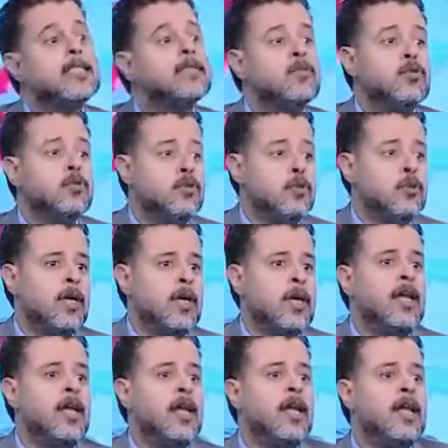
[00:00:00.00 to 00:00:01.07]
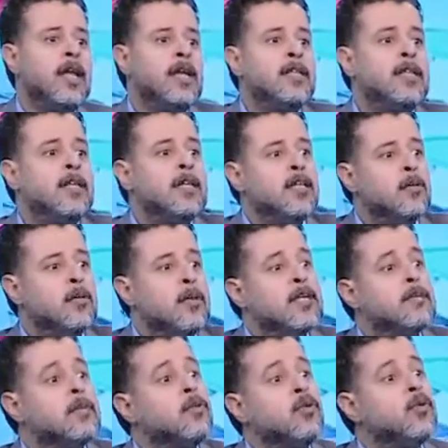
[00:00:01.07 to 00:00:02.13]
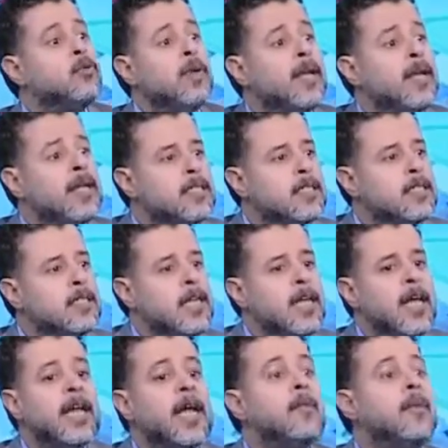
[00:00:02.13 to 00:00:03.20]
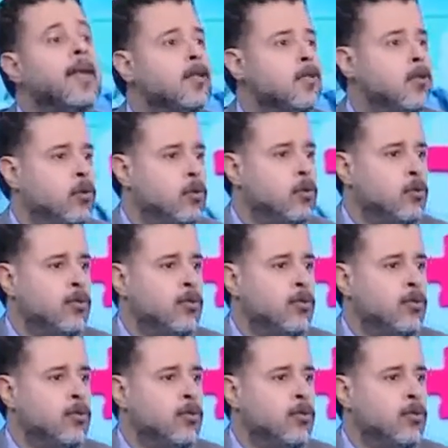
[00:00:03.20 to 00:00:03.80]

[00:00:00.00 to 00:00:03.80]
الناس مش متخيله نتيجه البلازما بتقعد مع الناس سنين لانها بنت